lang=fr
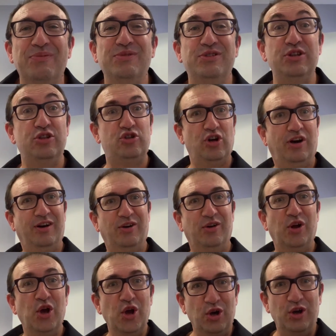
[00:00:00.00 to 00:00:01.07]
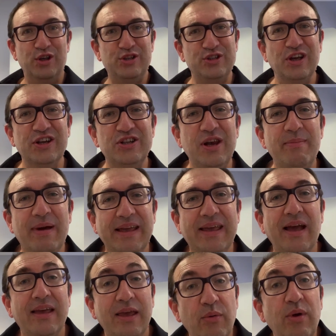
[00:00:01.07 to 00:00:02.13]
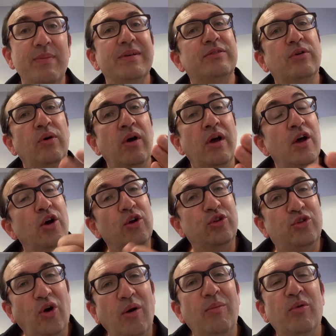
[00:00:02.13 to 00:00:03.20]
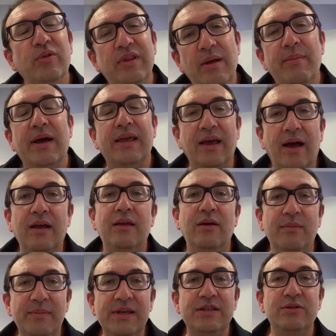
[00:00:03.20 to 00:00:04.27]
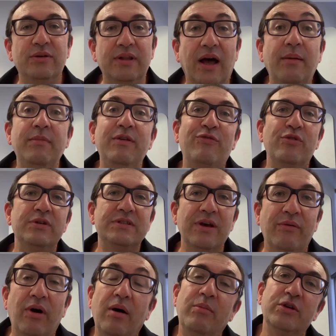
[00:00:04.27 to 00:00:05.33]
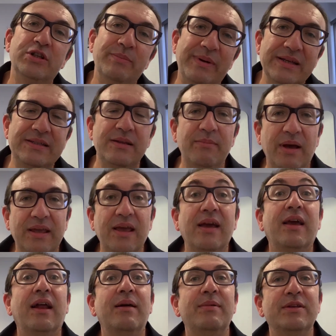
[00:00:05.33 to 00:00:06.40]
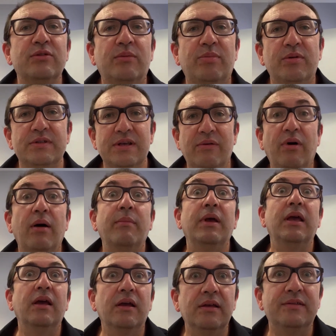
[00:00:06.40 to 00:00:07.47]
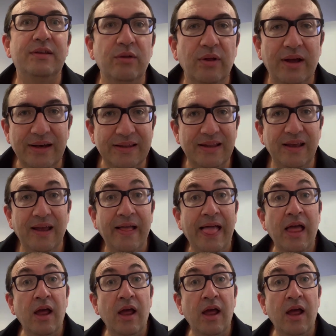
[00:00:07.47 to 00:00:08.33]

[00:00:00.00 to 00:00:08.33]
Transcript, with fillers: je me suis dit, tiens, euh, les singes, les macaques. Et oui, parce que dans le monde des macaques, messieurs, dames, il faut le savoir. Moi, j'ai pas assez de macaques à la maison pour le savoir, mais c'est une réalité.